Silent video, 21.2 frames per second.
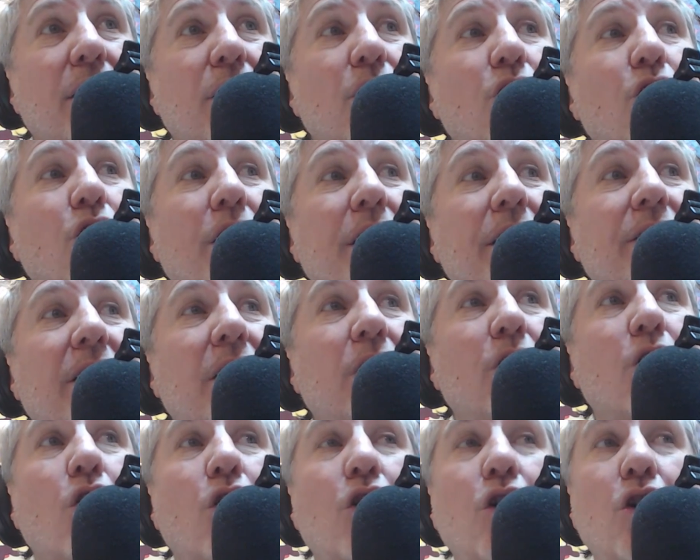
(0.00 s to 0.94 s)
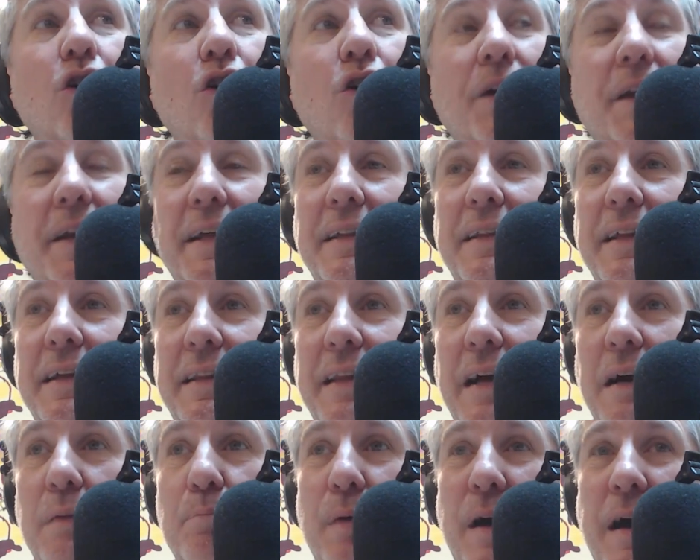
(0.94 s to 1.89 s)
lo que se logró en esta
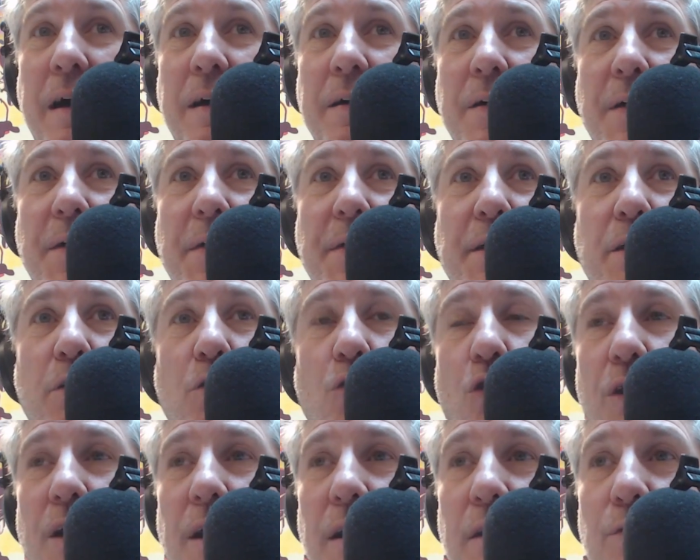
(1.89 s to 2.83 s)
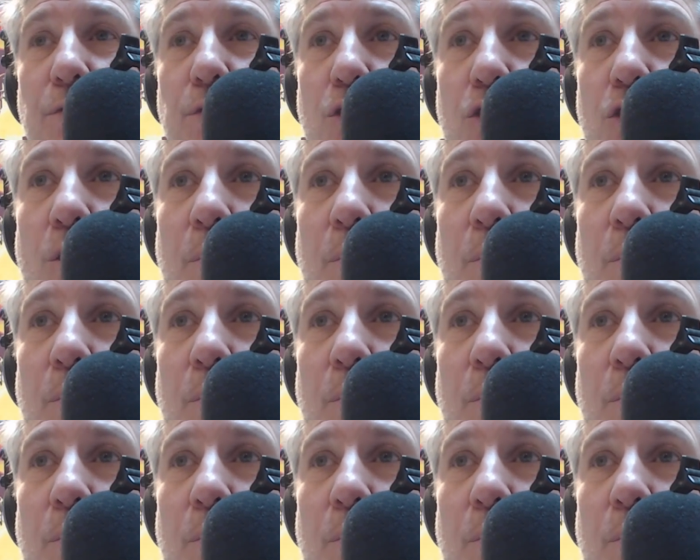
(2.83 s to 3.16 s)
etapa con el Fondo